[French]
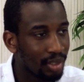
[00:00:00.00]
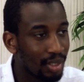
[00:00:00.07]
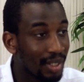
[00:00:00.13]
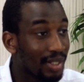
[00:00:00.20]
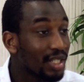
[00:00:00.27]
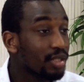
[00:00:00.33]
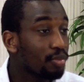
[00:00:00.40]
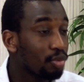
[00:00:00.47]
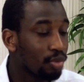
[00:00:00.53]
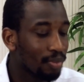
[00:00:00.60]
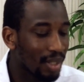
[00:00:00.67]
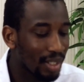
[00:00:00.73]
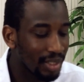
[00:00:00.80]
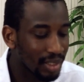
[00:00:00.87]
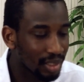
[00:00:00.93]
Anas ibn
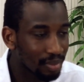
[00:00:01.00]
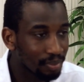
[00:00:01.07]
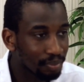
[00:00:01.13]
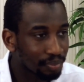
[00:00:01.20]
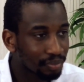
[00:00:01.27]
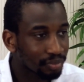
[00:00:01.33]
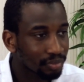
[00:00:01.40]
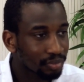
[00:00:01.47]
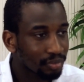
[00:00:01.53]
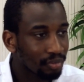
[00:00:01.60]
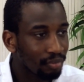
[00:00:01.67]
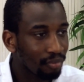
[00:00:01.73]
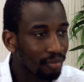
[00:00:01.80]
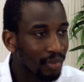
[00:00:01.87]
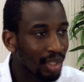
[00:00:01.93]
Malik
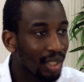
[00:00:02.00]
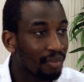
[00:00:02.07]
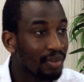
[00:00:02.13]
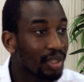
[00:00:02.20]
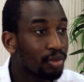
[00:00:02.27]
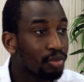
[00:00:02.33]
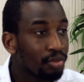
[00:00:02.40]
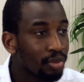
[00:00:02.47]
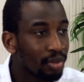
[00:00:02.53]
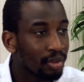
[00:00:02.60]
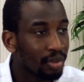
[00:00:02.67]
a vécu